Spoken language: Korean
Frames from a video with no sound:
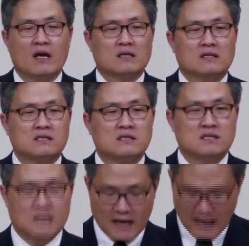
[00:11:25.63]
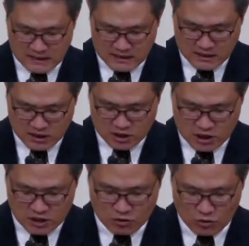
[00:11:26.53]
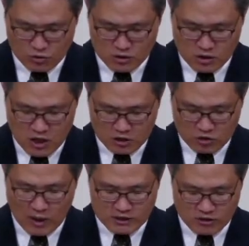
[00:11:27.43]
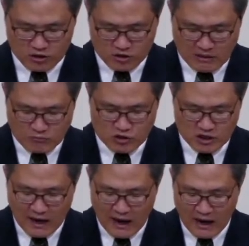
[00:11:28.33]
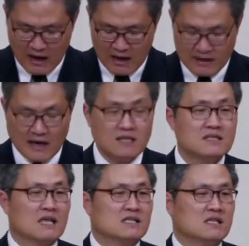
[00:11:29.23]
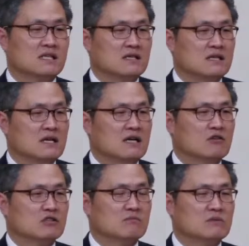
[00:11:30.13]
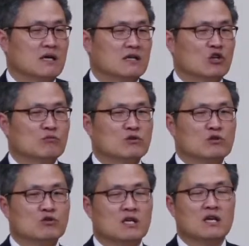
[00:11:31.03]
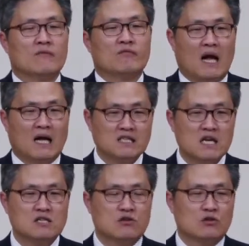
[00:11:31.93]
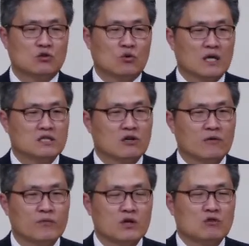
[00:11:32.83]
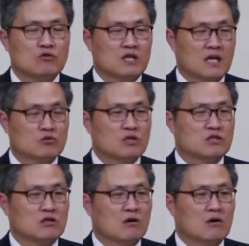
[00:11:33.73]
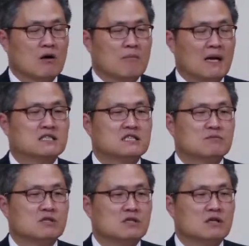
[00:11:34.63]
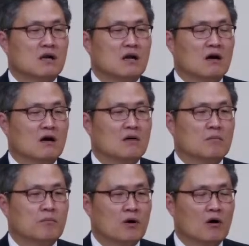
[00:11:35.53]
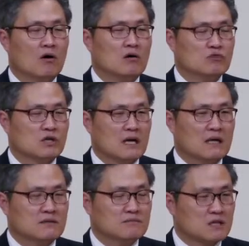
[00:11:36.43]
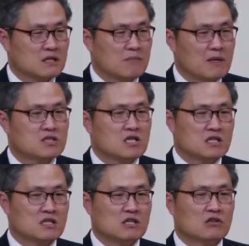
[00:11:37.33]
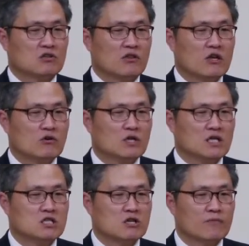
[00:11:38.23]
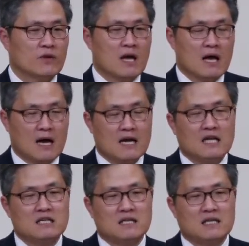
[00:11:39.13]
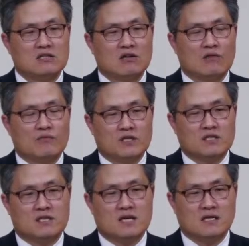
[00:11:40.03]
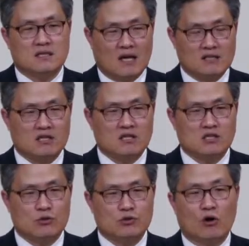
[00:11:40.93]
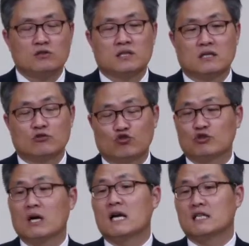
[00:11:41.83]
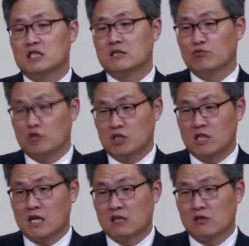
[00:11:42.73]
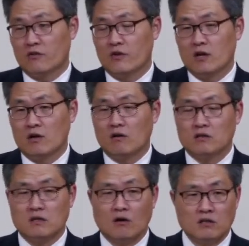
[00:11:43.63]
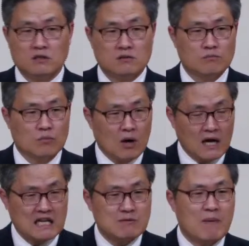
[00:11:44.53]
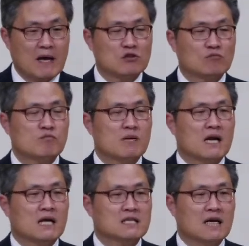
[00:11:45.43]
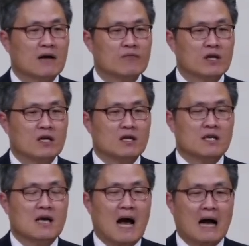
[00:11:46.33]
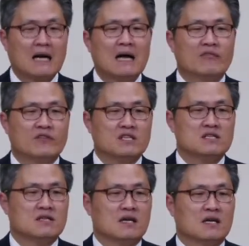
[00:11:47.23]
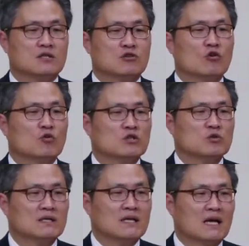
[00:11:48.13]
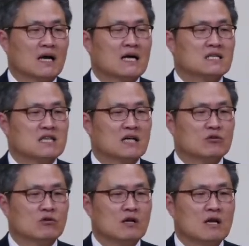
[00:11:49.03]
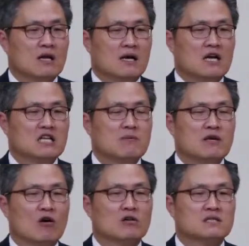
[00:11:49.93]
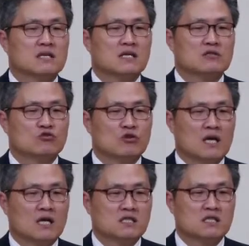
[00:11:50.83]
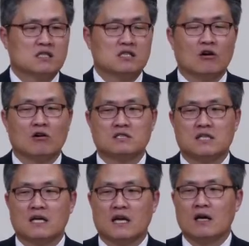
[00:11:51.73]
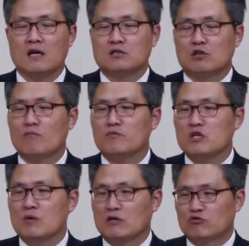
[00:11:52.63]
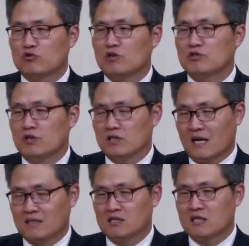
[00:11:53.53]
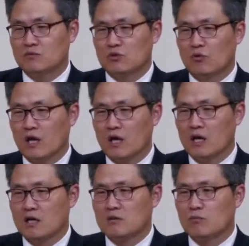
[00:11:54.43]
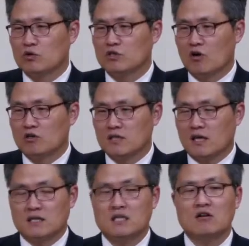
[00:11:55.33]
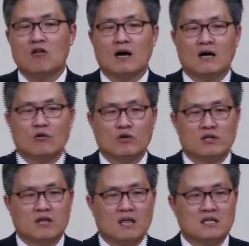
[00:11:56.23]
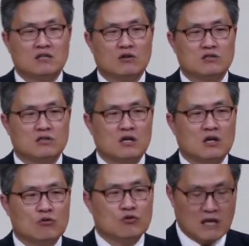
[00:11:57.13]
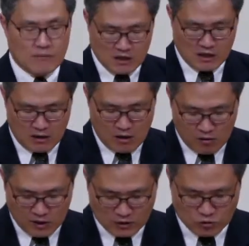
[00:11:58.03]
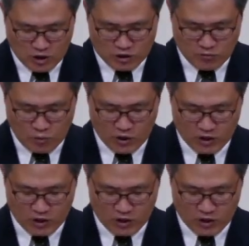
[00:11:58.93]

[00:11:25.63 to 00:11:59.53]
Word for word: 그 재앙을 이 진노를 더하셨기 때문이다. 라는 사실이라는 것입니다. 여러분, 우리 다니엘서를 통해서 우리 계속해서 말씀을 어, 어, 우리가 그 메시지를 들었던 내용이 있죠. 하나님께서 이 세상을 다스리시고 역사를 주관하시는 분이시라는 것. 어, 뭐 하나님의 백성뿐만 아니라 이 악한 이 세상의 정권과 나라까지라도 하나님의 역사를 주관하시는 그 역사의 섭리와 주권적인 다스림 속에 이 모든 역사가 흘러가고 있다는 것을 우리 함께 어, 계속해서 보게